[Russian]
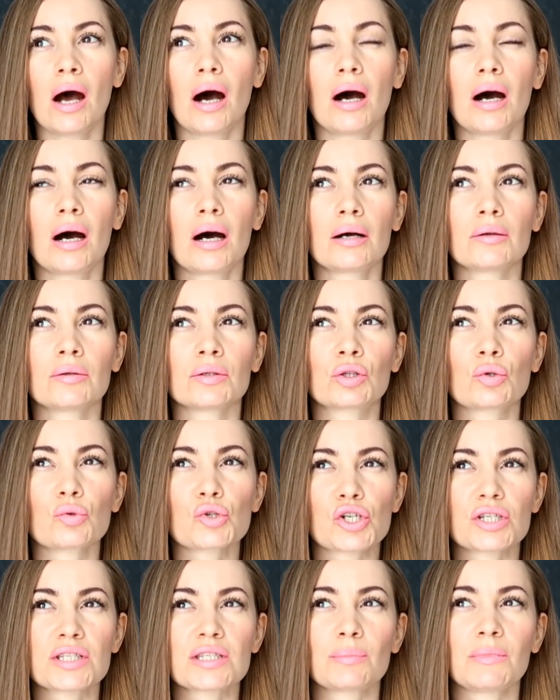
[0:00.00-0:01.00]
А,
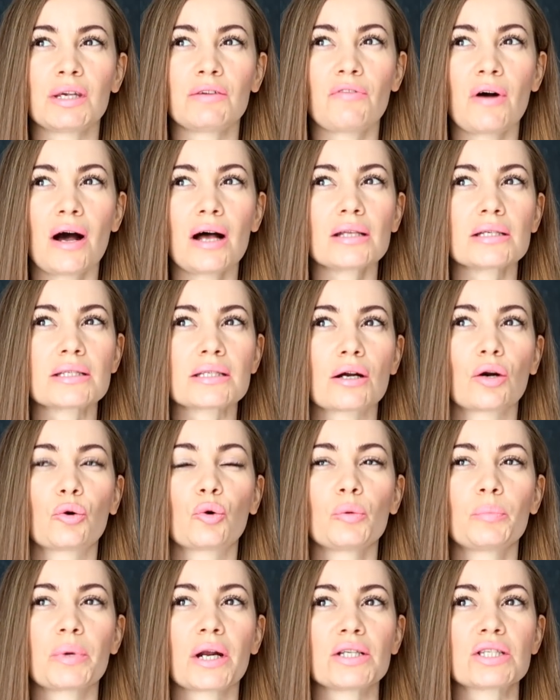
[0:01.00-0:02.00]
тоже сомневалась,
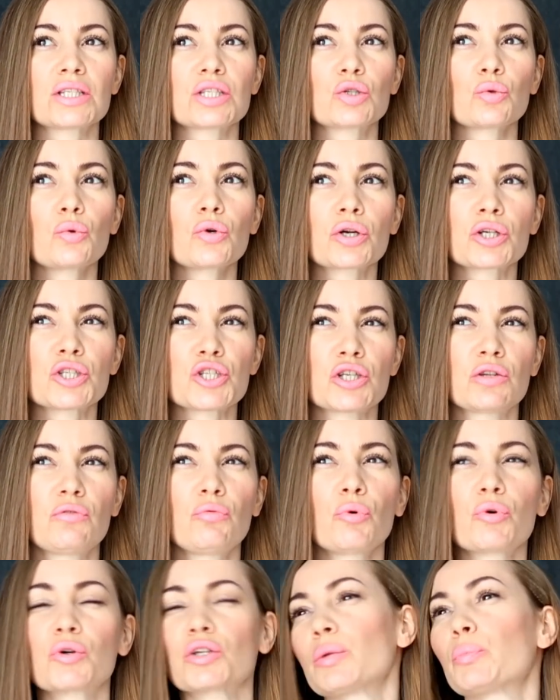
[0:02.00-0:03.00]
какой брать
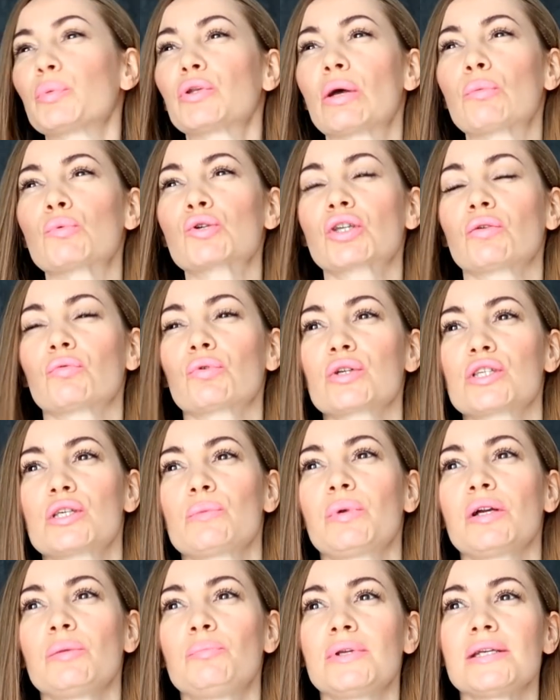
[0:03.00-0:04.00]
44 потому что
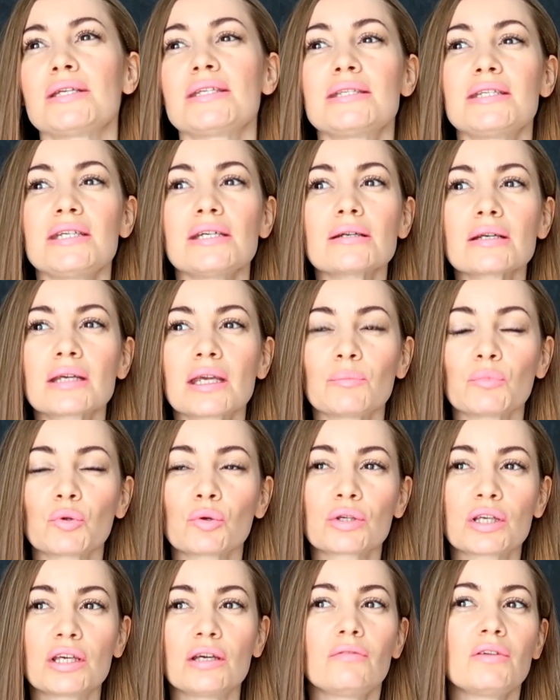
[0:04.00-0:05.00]
вроде бы и при стирке
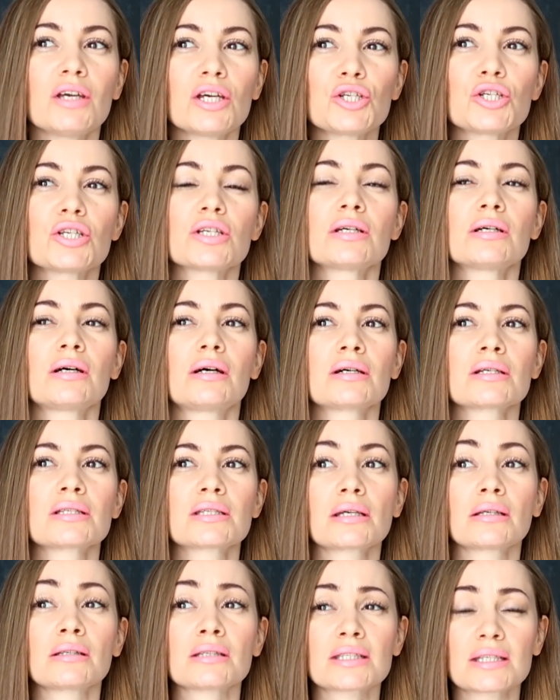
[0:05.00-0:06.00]
многие вещи а,
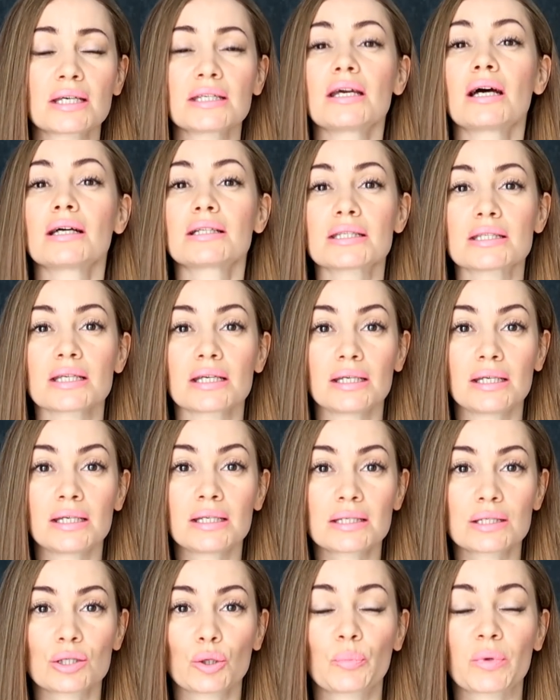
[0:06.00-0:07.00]
садятся
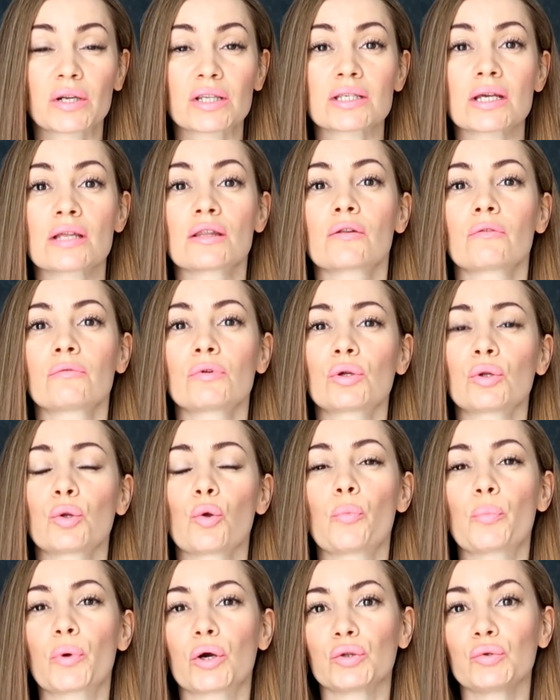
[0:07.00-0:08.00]
из стопроцентного
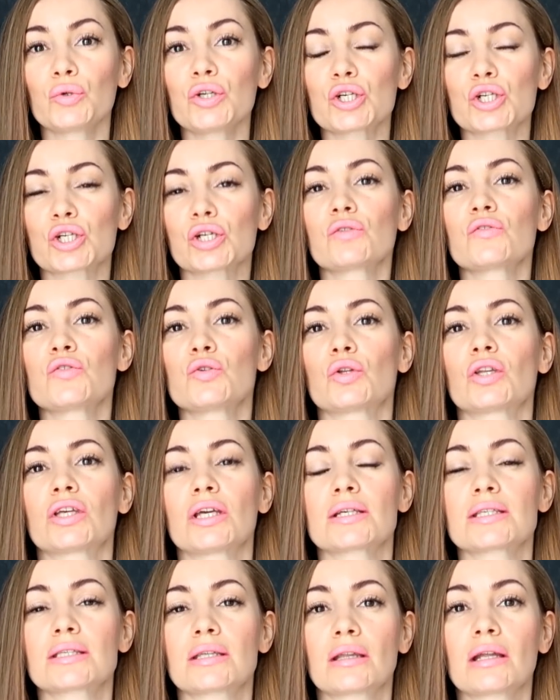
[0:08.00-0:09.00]
хлопка, но решила
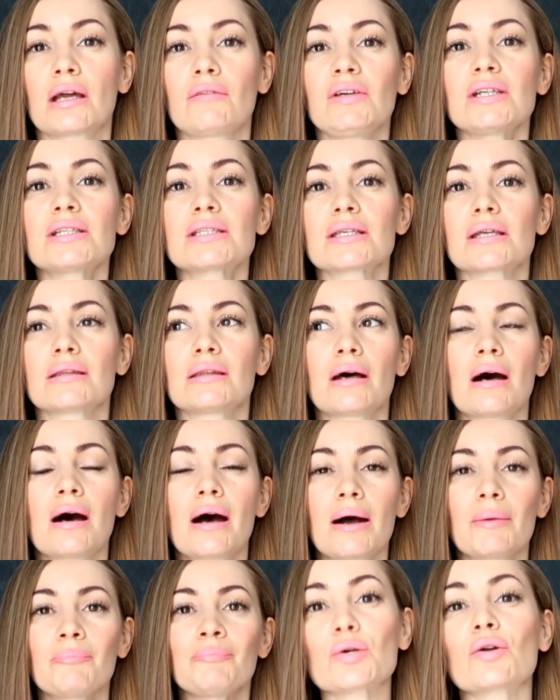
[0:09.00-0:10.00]
все-таки остановиться
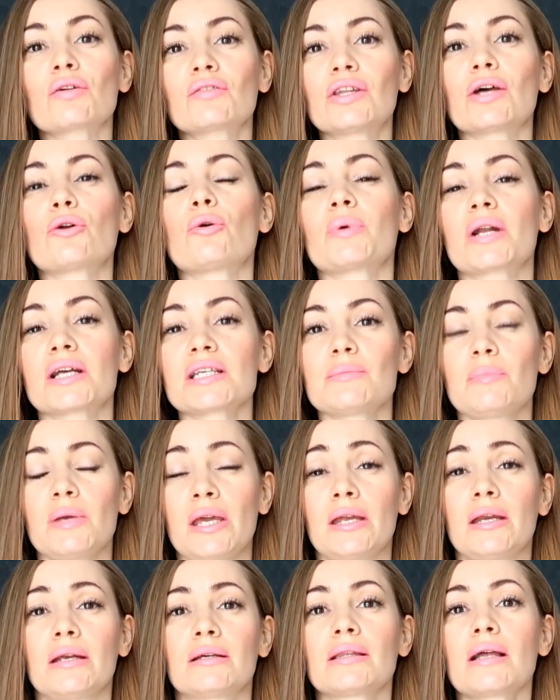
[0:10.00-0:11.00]
на 42
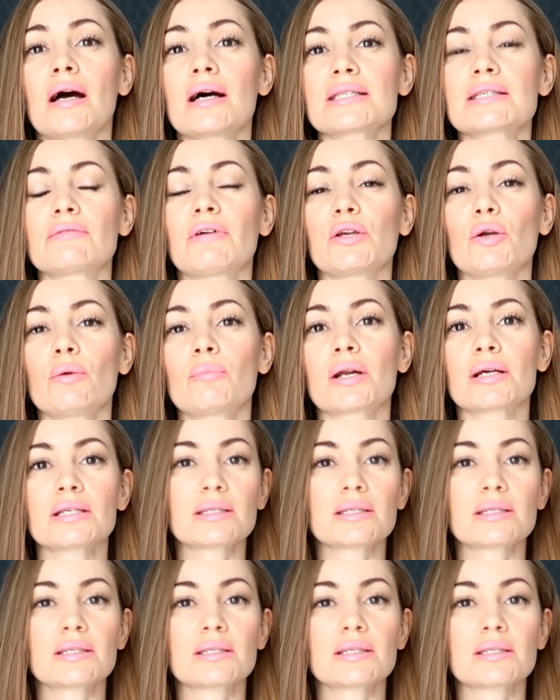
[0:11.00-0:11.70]
размере, на своем